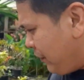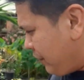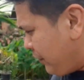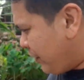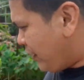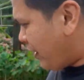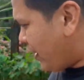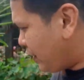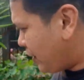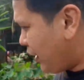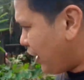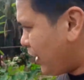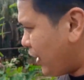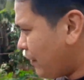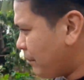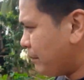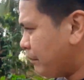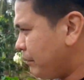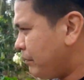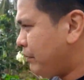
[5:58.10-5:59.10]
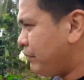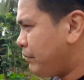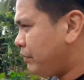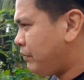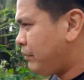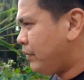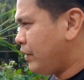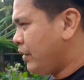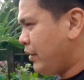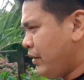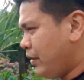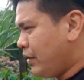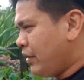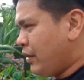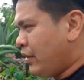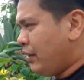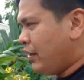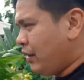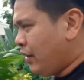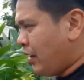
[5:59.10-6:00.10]
hindi natin alam
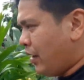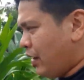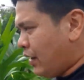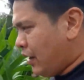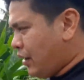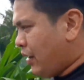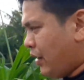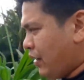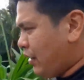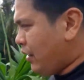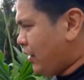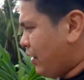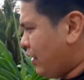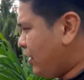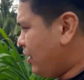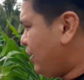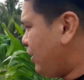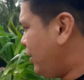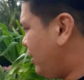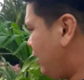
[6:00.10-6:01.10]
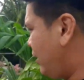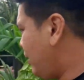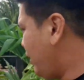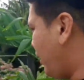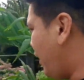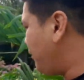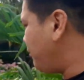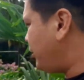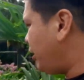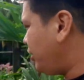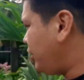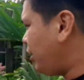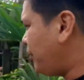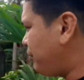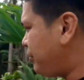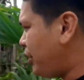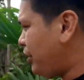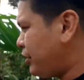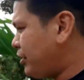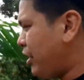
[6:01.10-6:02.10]
uh, update
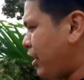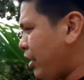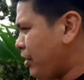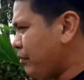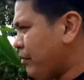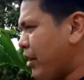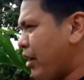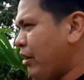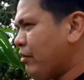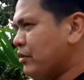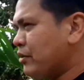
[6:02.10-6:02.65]
update na lang kayo mga